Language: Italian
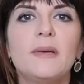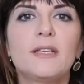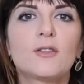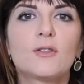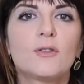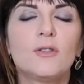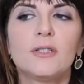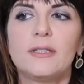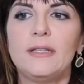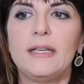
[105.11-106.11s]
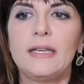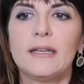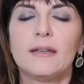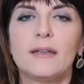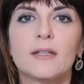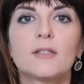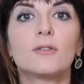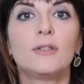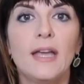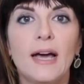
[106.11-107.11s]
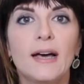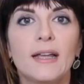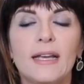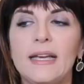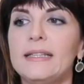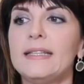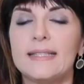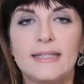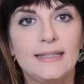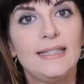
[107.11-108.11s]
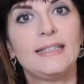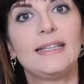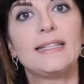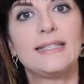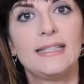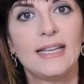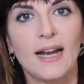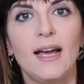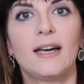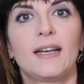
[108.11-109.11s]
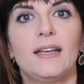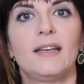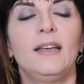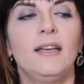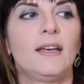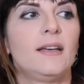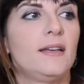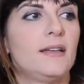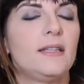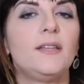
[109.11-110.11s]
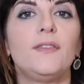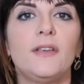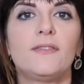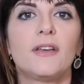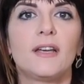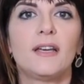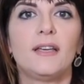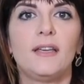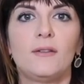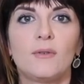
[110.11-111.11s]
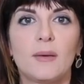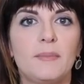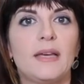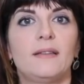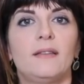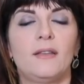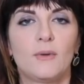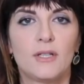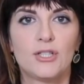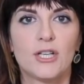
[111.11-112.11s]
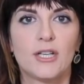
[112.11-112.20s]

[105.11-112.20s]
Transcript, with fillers: smesso di eh, sognare e di, di desiderare eh, di vivere in un ambiente di quel